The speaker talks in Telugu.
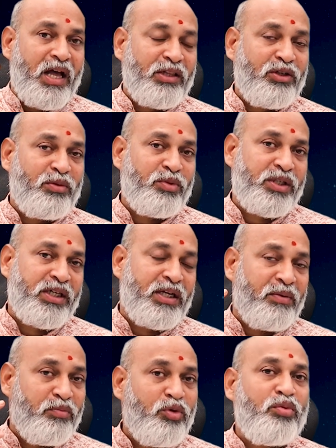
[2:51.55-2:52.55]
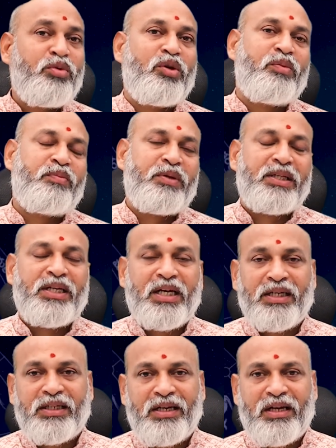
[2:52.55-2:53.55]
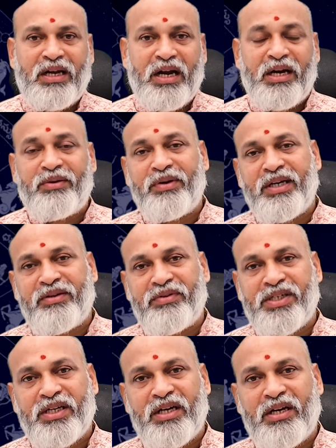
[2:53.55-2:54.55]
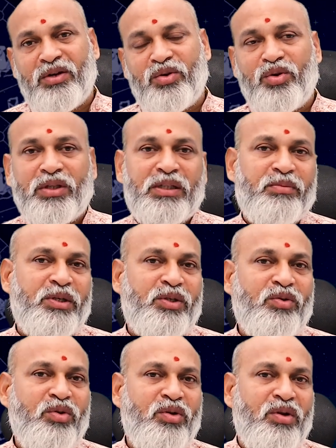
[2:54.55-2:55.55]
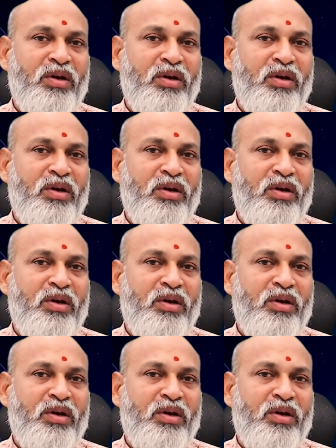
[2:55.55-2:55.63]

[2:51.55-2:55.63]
అందులో ముఖ్యంగా భూములు ప్రధానంగా అటువంటి విషయాల్లో కొంత మీకు